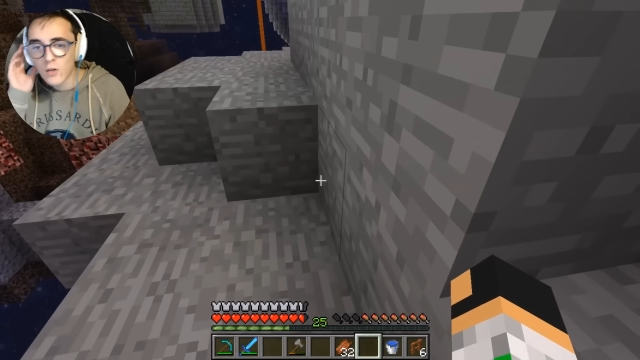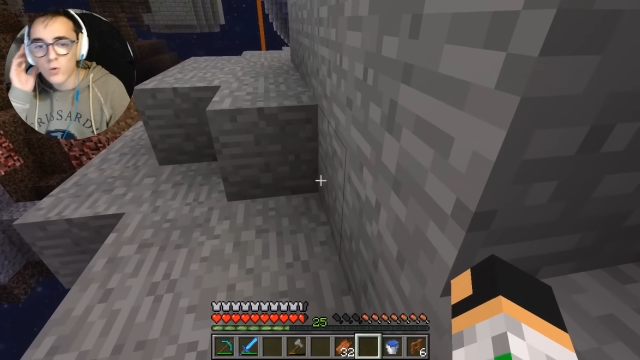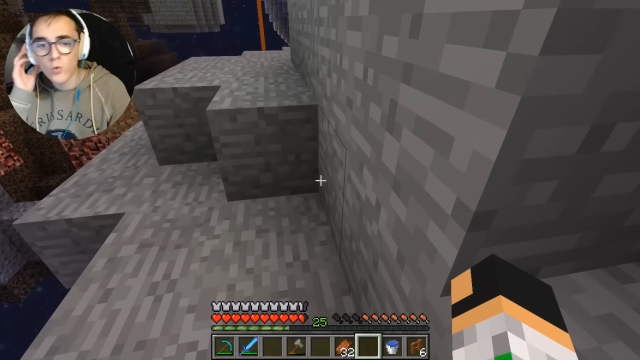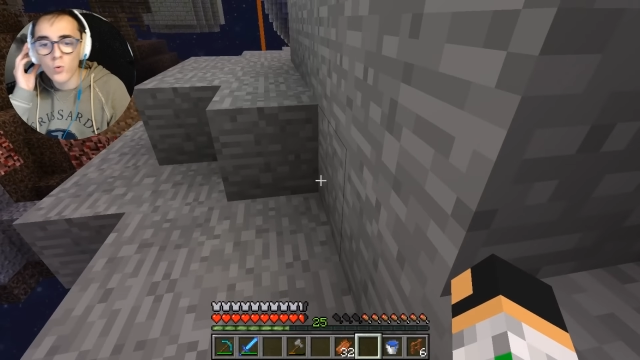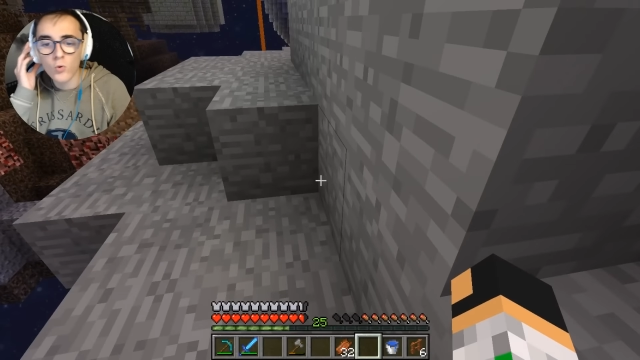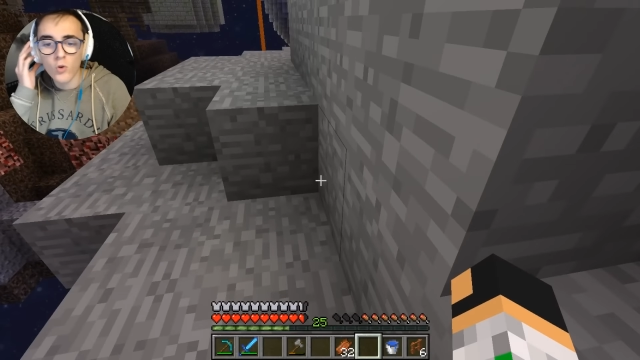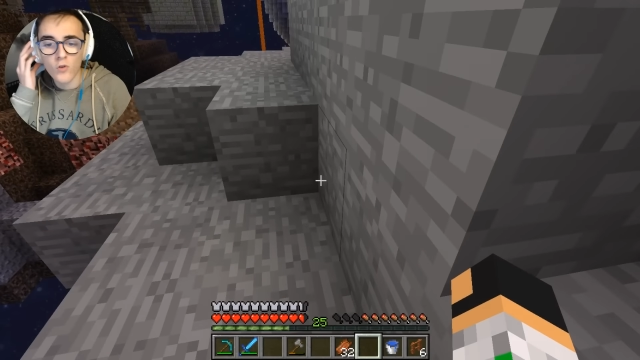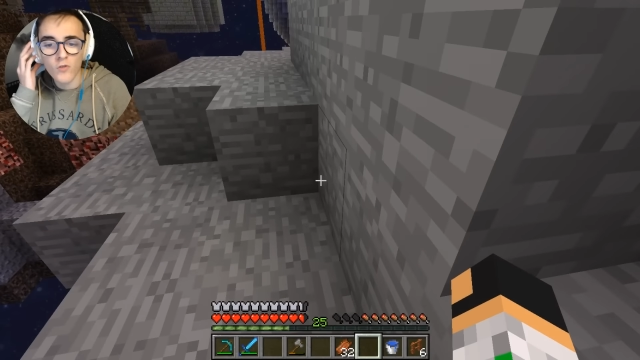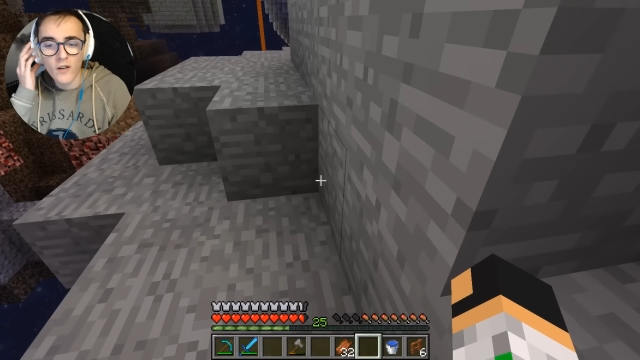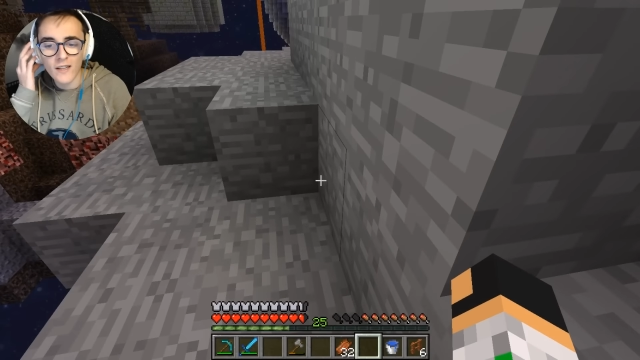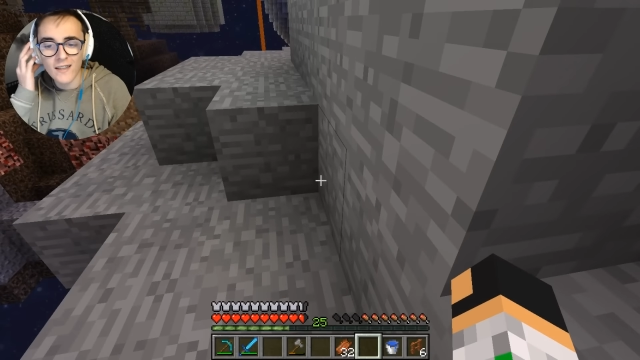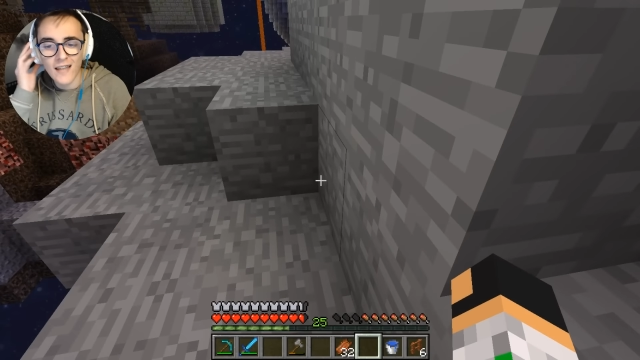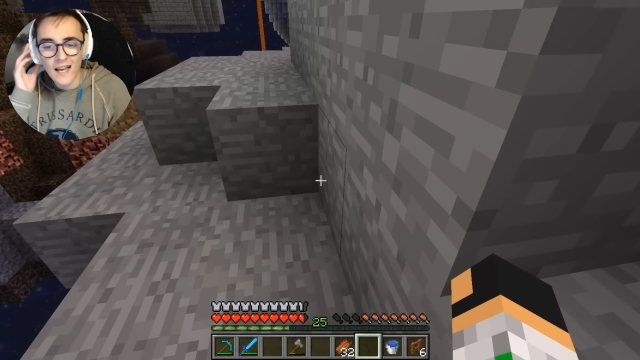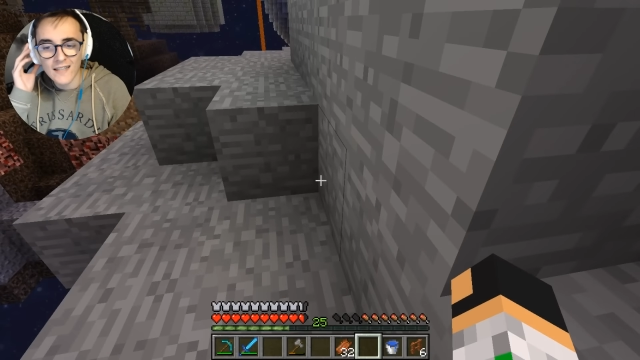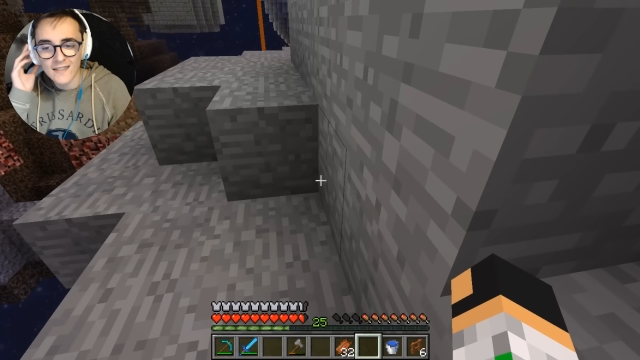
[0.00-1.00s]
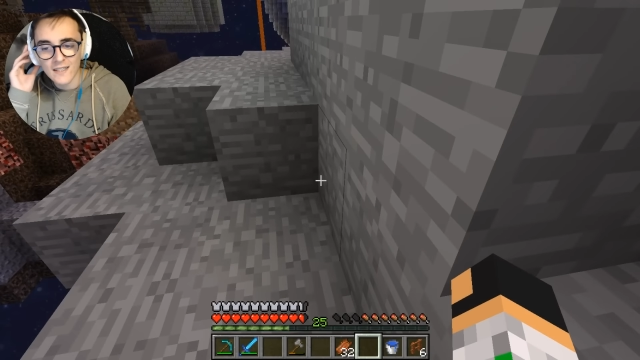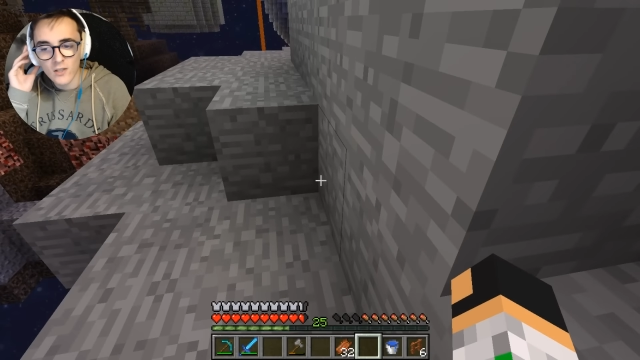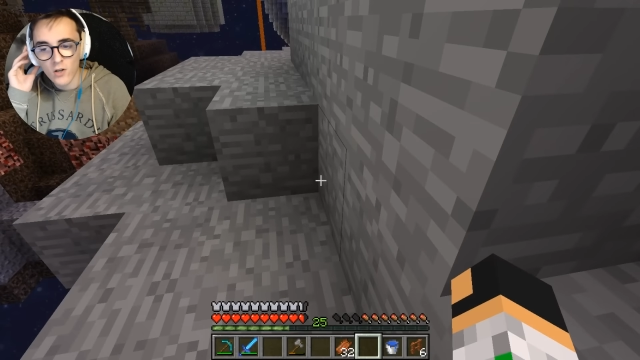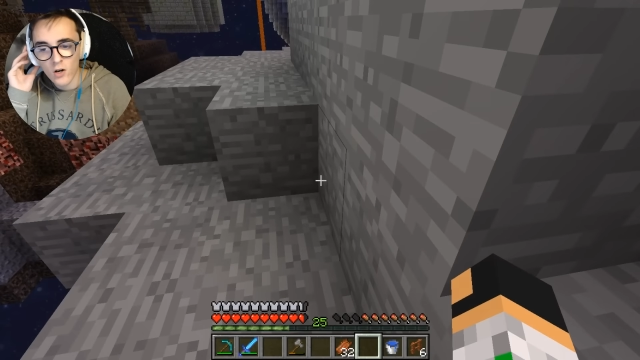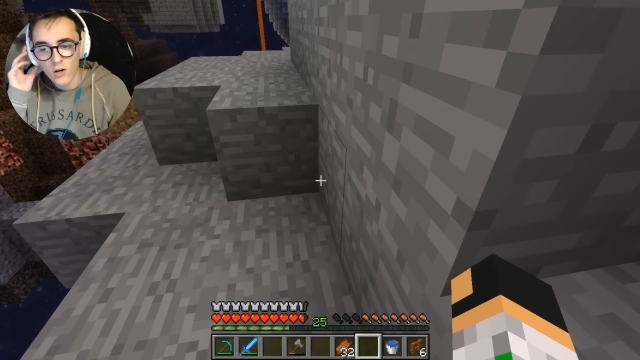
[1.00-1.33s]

tutto fantastico